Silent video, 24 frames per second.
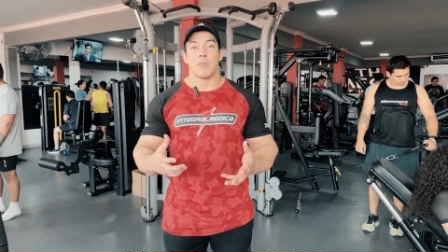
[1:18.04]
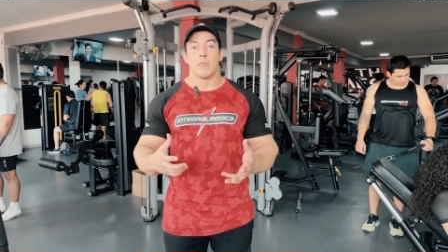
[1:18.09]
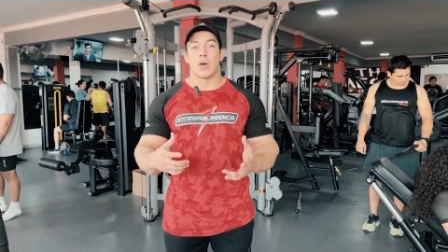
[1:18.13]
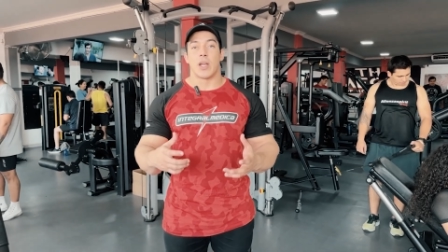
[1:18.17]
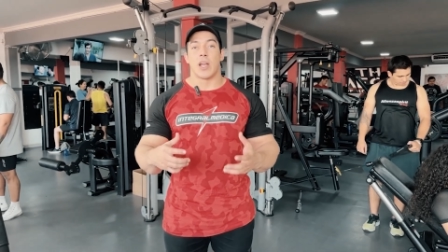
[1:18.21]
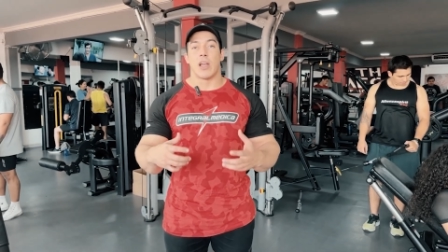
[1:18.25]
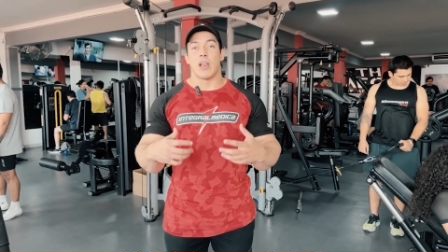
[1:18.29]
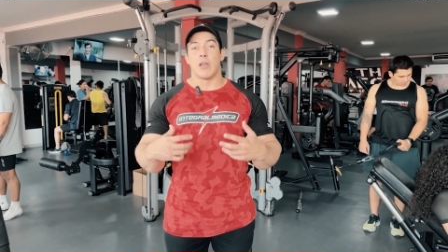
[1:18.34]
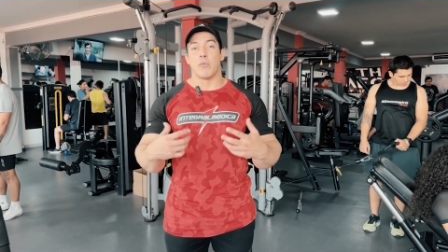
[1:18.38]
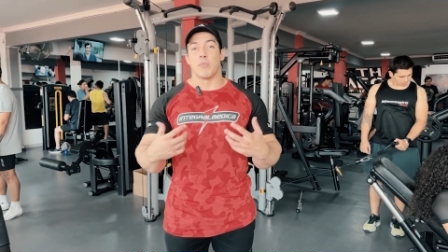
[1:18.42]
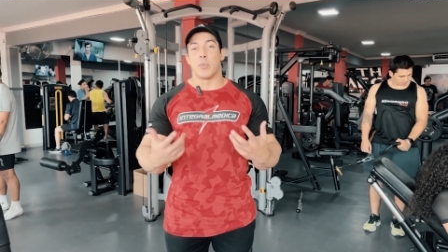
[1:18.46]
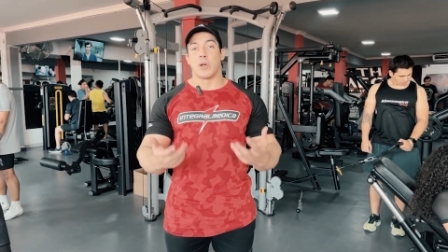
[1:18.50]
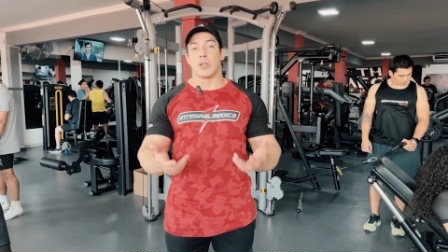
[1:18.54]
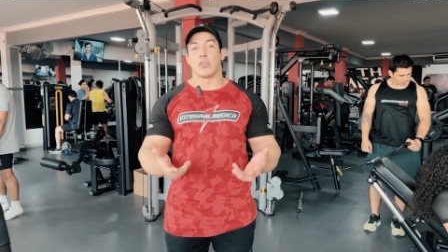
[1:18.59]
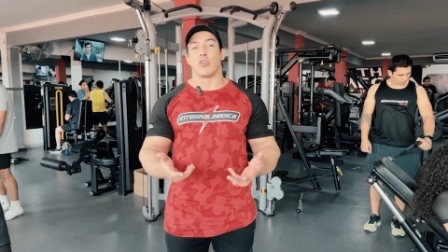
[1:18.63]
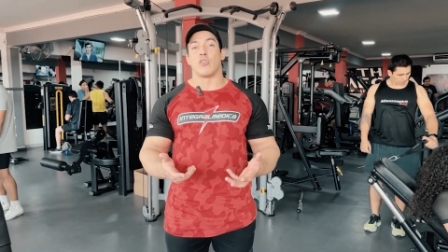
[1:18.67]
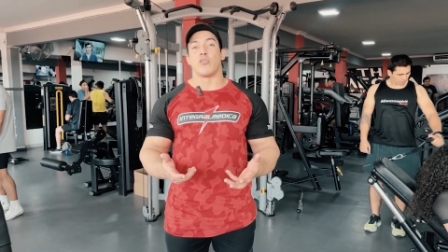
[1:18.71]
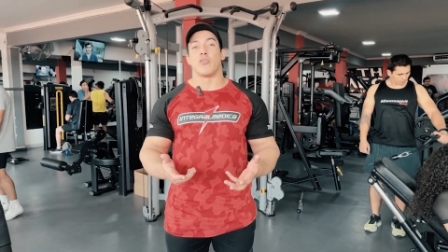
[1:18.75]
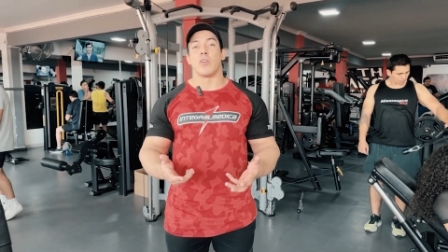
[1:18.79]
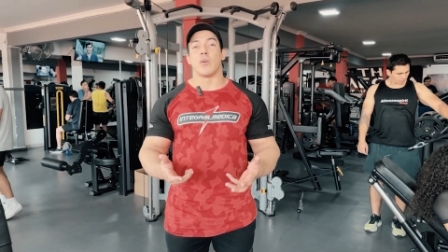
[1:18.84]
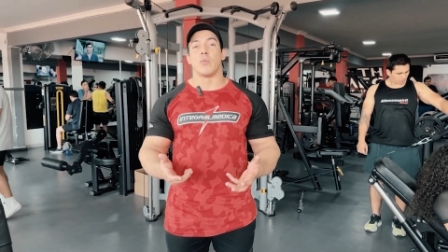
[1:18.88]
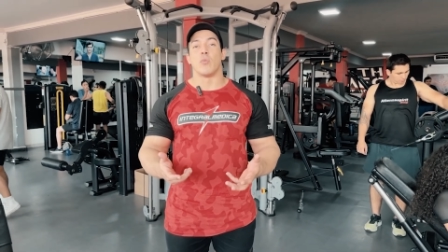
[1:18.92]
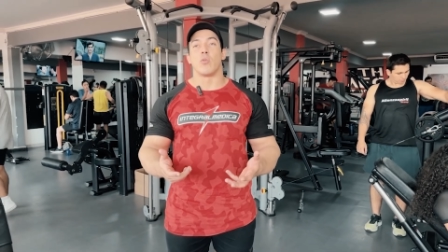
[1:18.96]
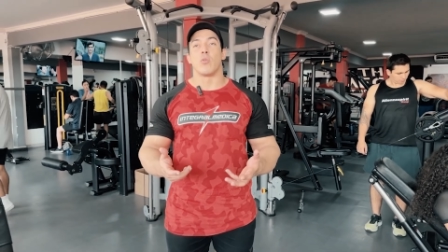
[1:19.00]
para la
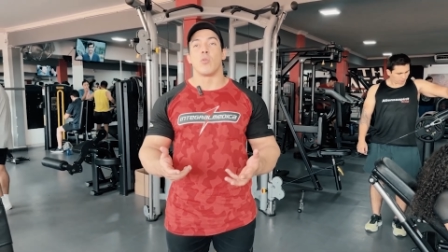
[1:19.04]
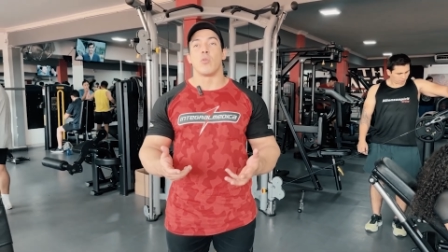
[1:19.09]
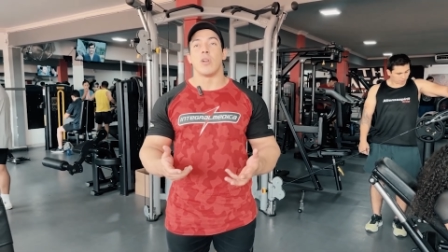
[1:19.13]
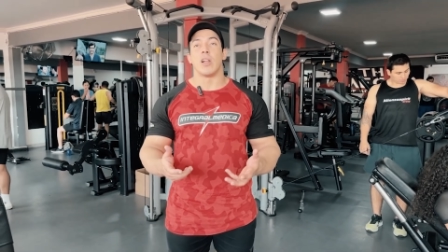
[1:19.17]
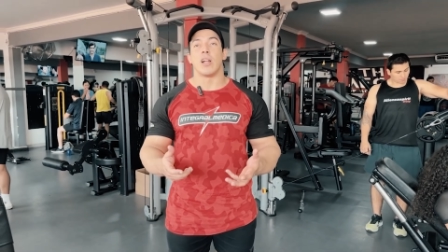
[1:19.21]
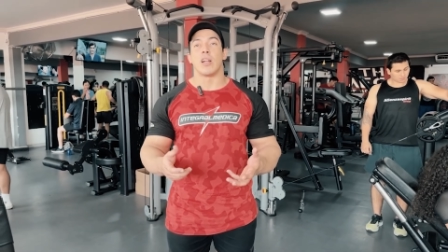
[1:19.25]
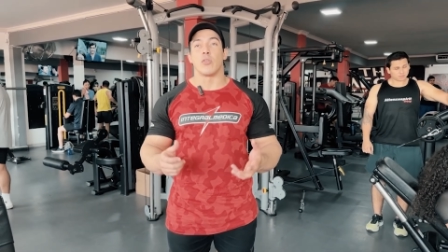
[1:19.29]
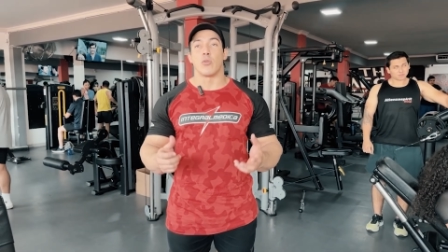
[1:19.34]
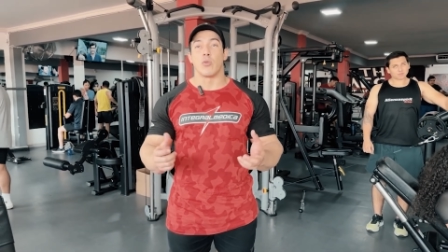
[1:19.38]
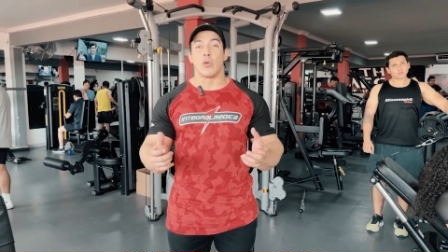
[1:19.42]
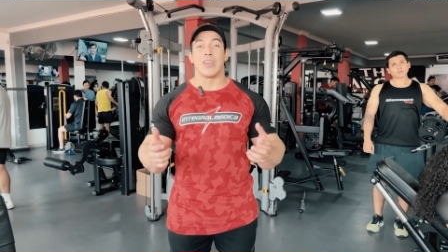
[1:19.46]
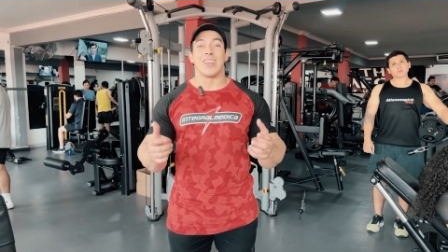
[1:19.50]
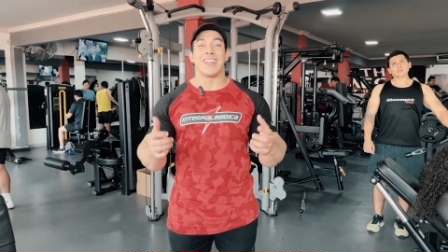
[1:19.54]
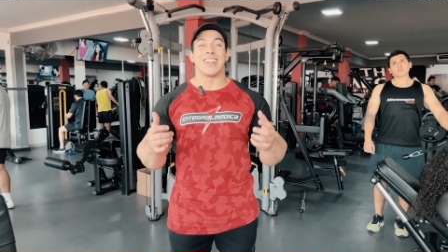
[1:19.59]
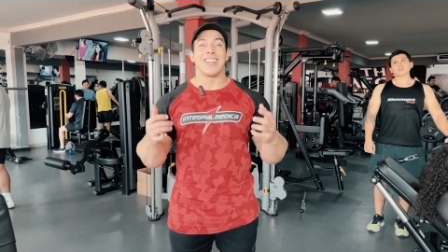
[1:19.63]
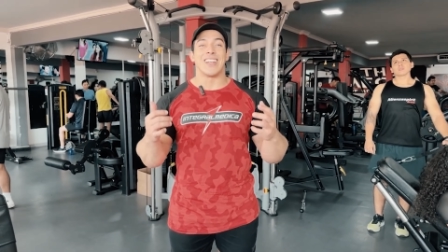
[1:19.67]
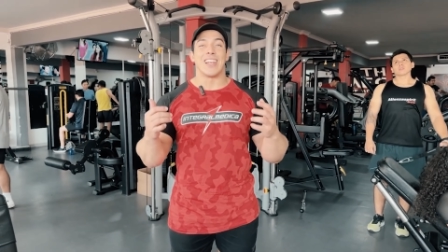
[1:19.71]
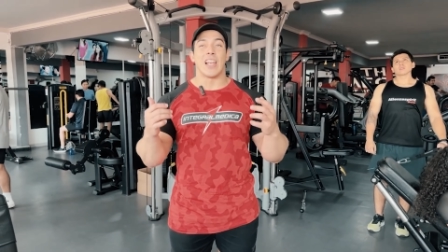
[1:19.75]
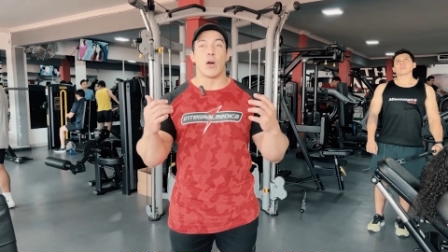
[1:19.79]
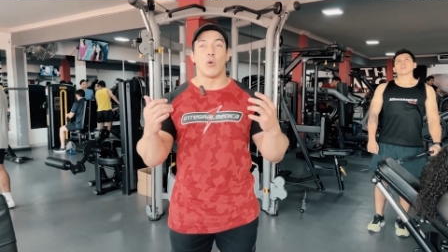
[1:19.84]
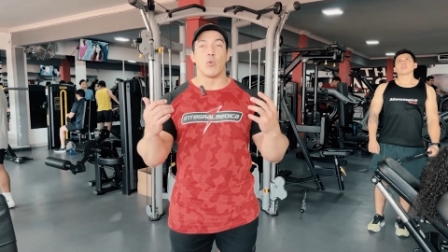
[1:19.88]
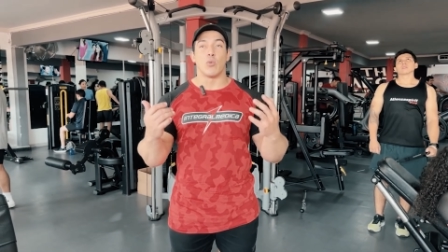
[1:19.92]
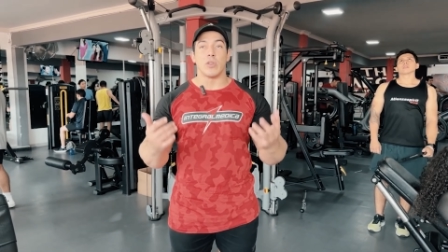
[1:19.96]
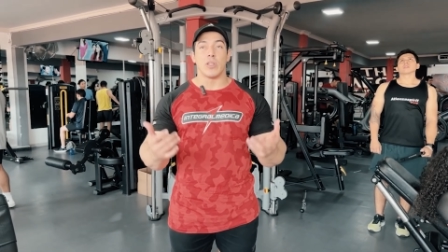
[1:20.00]
hipertrofia muscular, no es
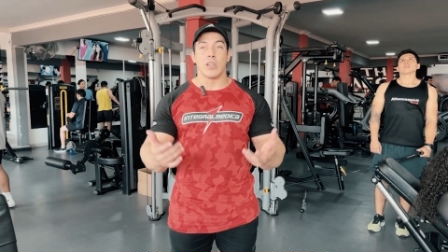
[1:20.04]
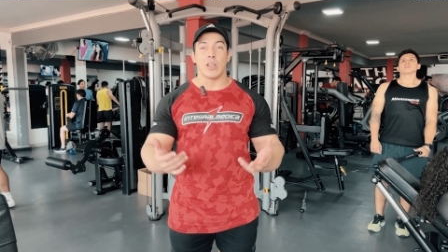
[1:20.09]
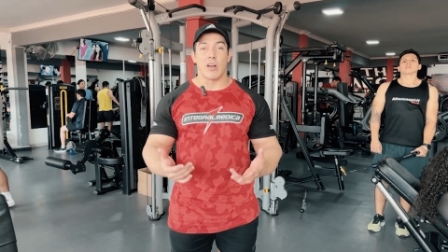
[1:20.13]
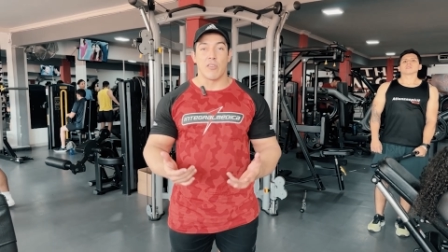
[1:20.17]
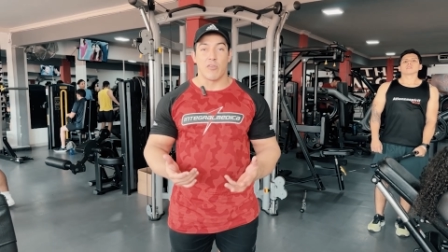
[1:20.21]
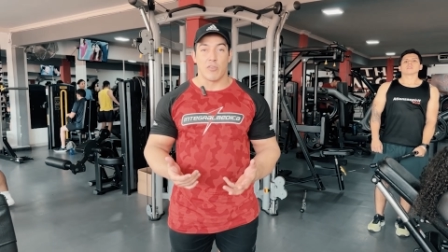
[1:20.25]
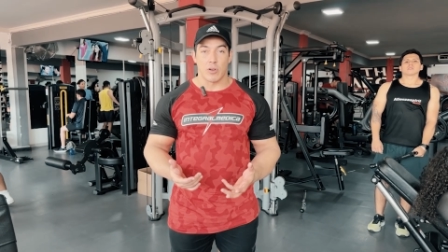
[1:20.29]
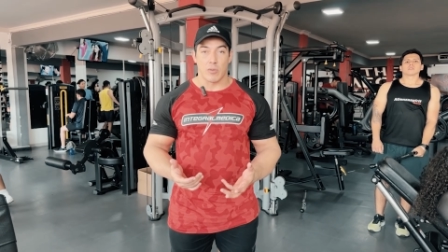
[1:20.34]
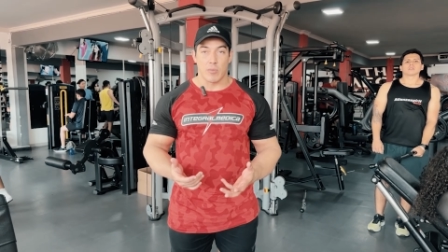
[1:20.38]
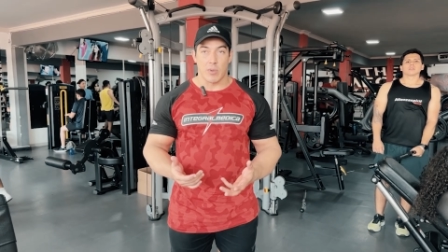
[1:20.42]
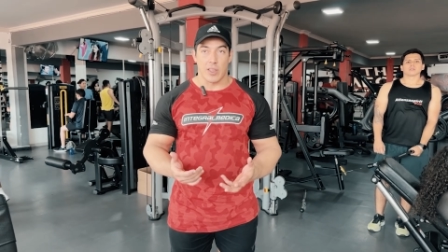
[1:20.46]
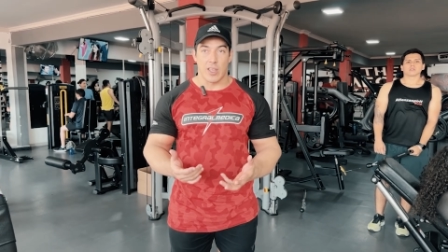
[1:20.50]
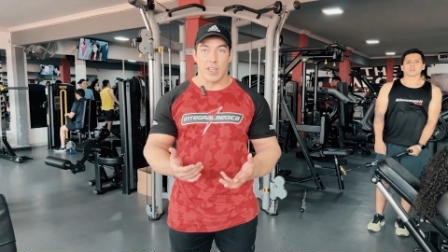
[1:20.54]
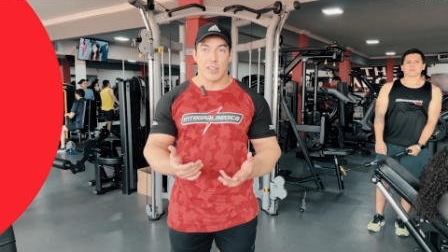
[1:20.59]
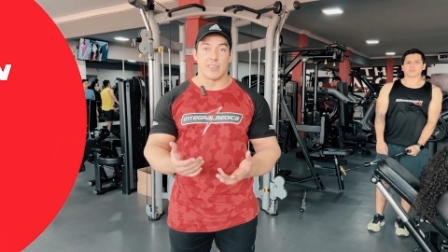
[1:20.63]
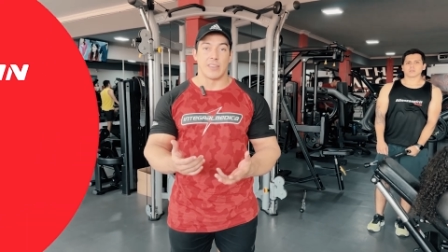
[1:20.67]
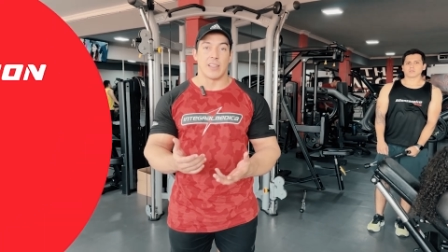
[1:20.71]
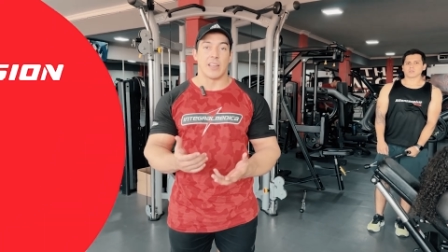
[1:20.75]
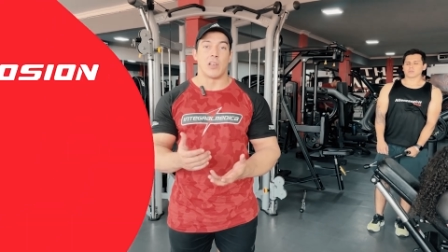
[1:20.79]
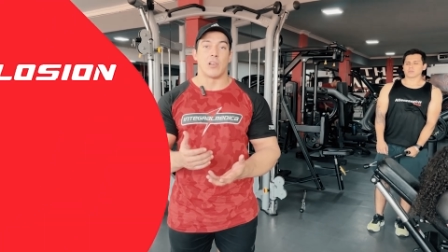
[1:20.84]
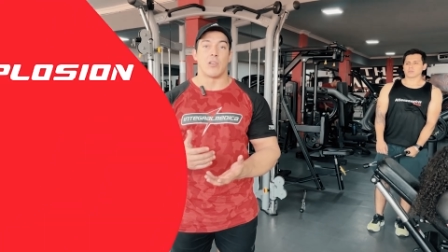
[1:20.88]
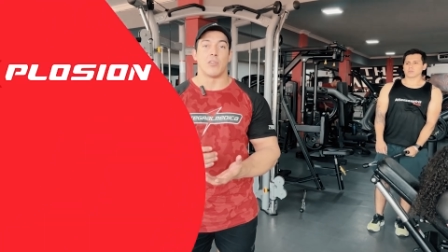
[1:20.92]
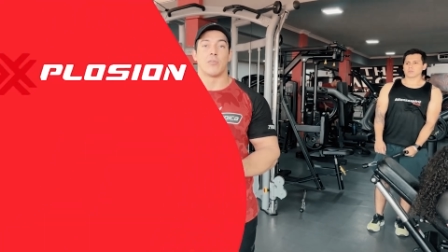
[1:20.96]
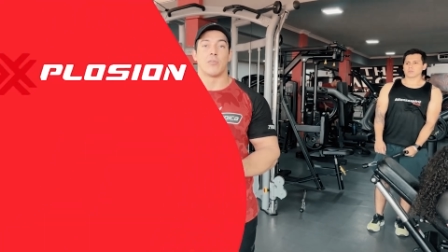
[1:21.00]
la única forma de hacerlo.